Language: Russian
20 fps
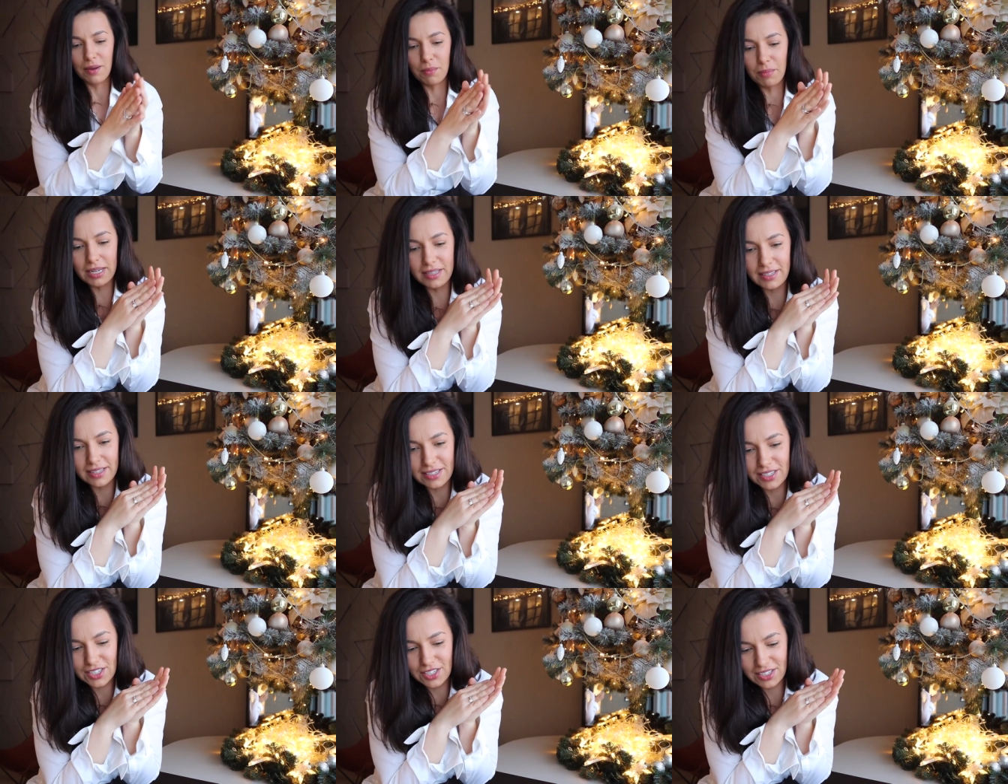
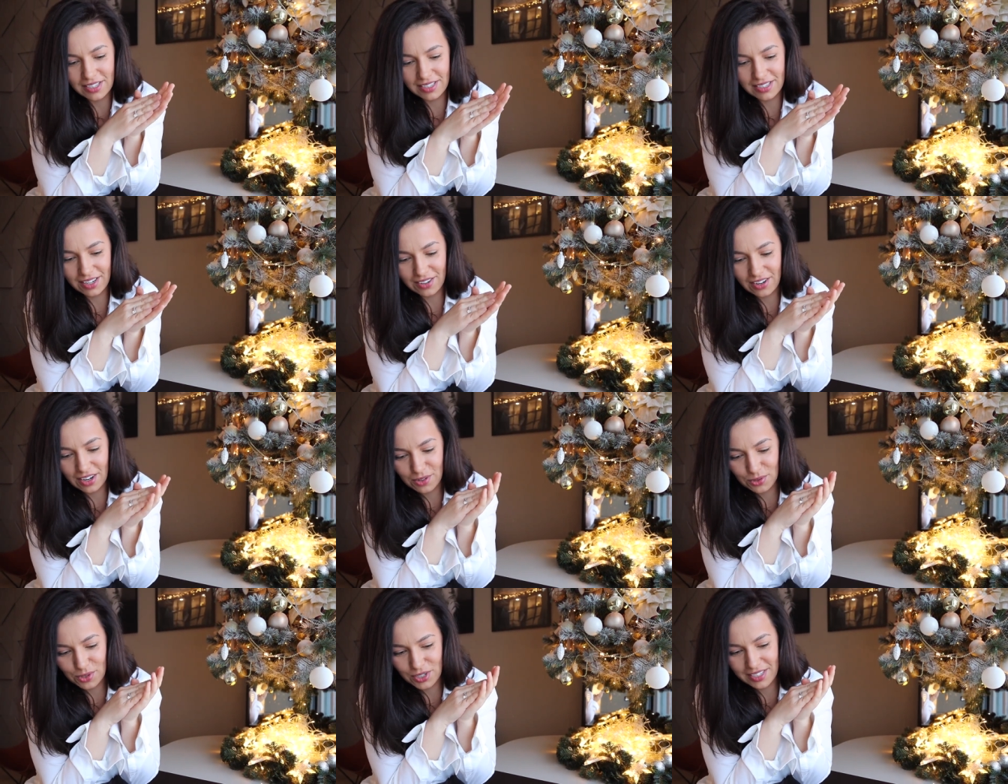Блин, я даже не знаю,
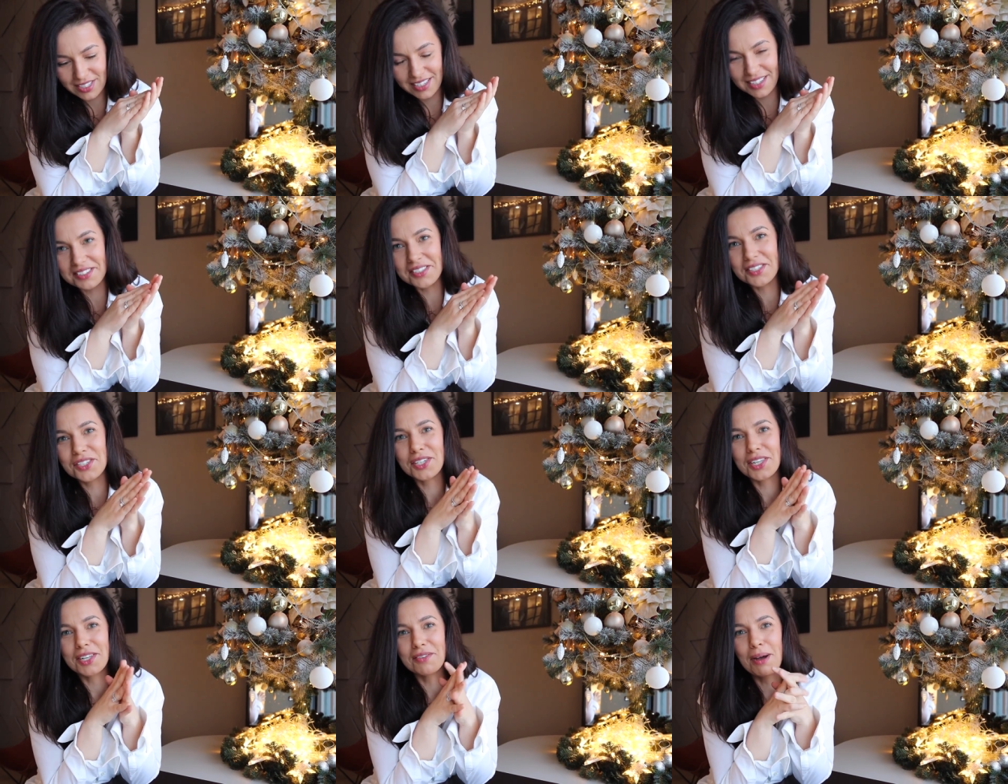как лучше сделать.
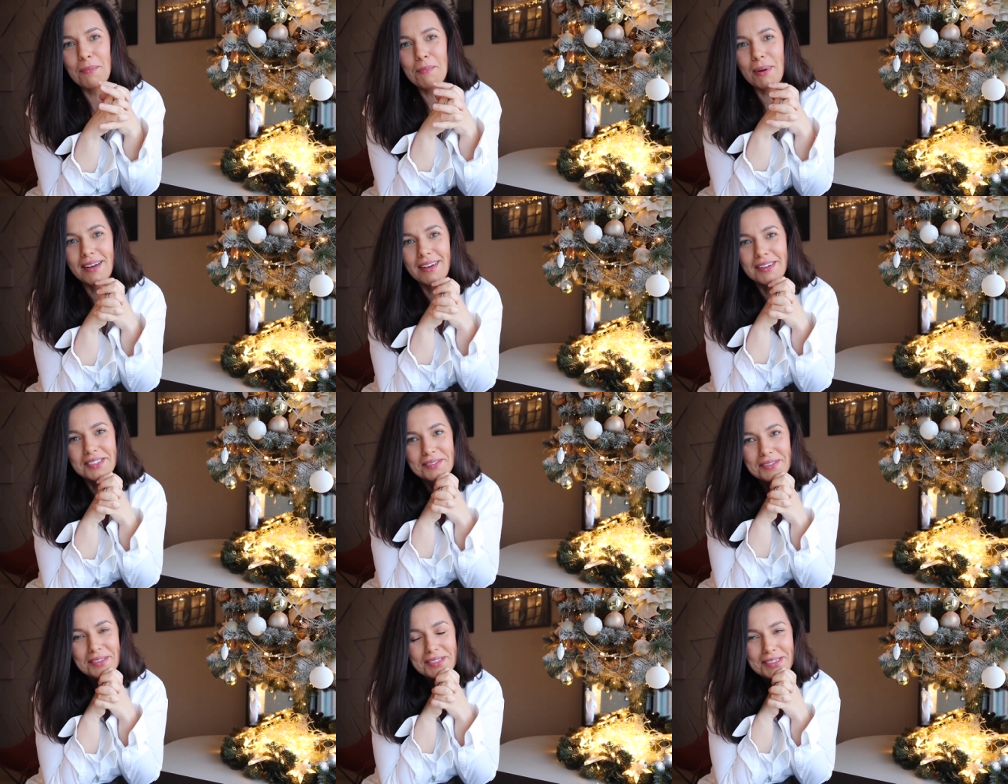Сначала вам
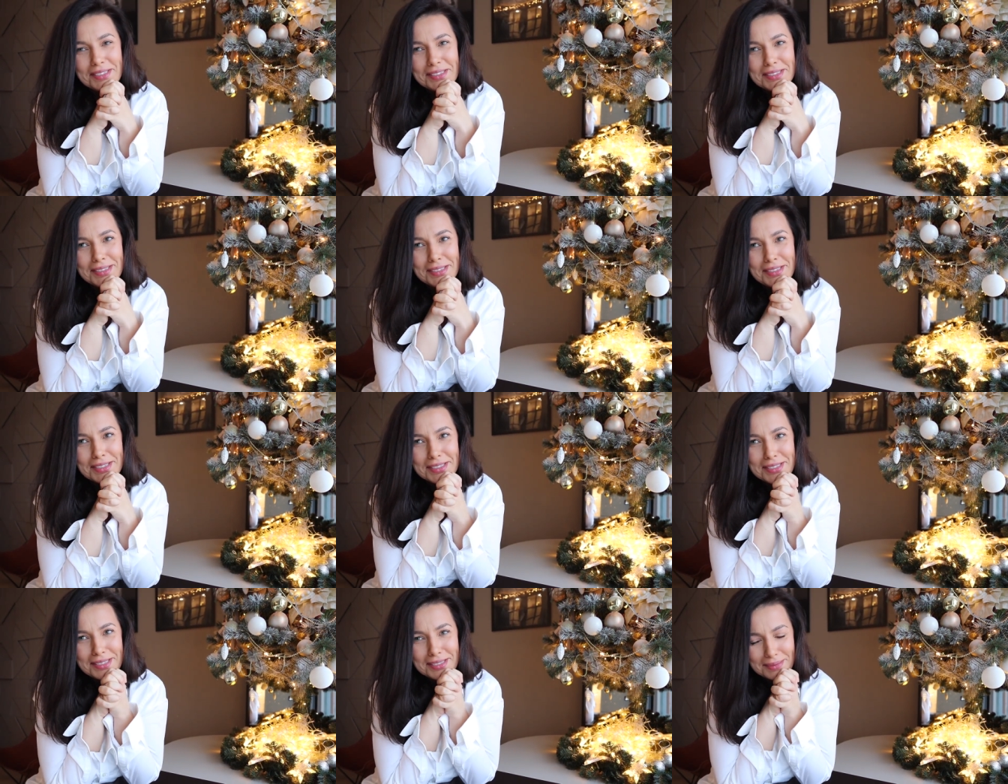показывать или
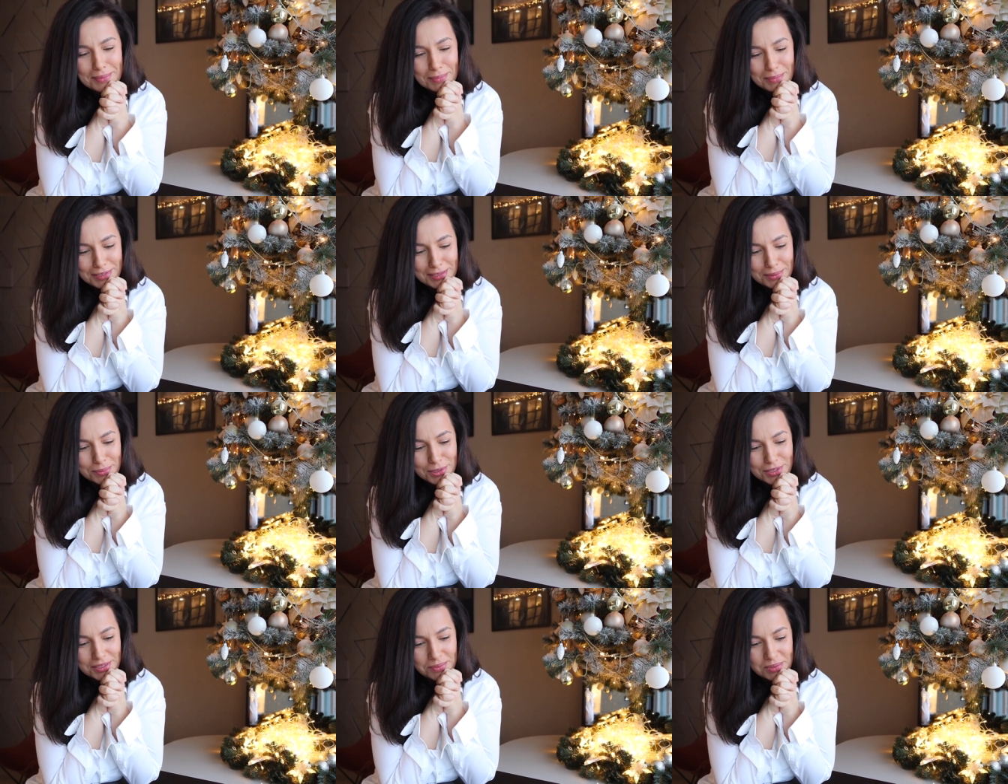сначала
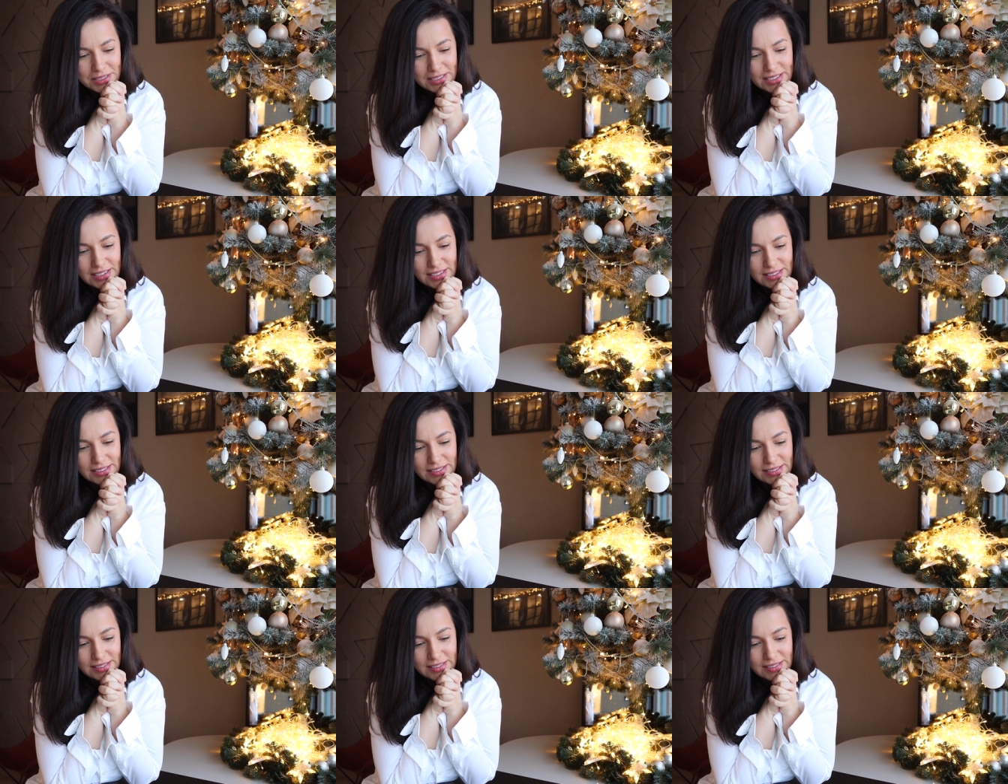самой
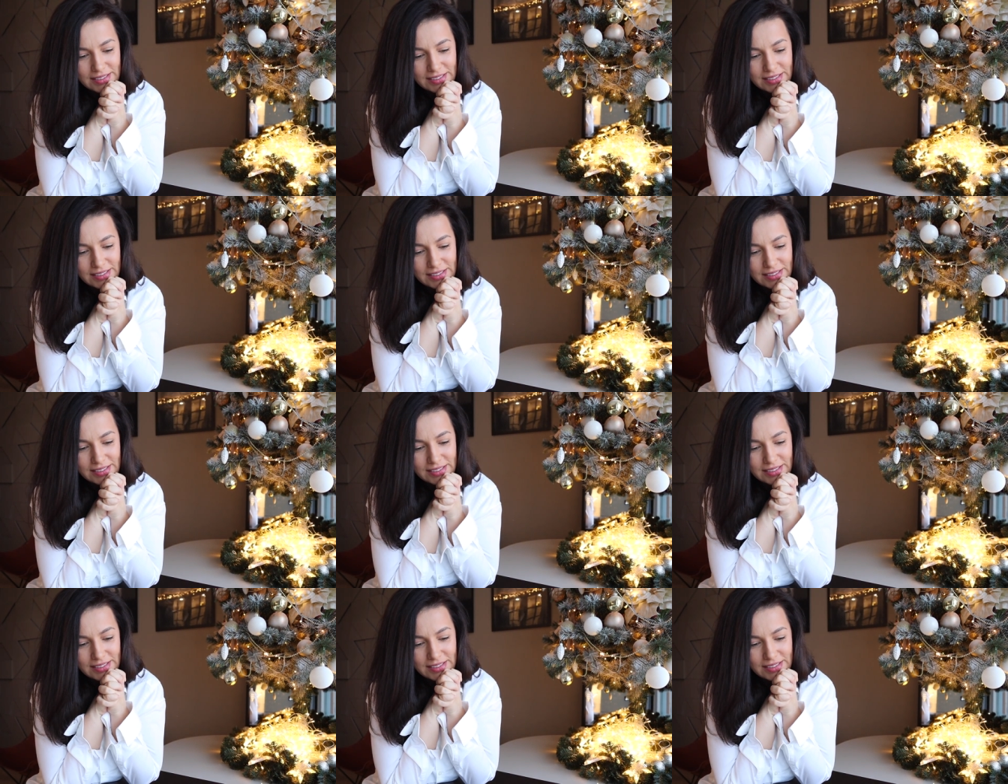смотреть?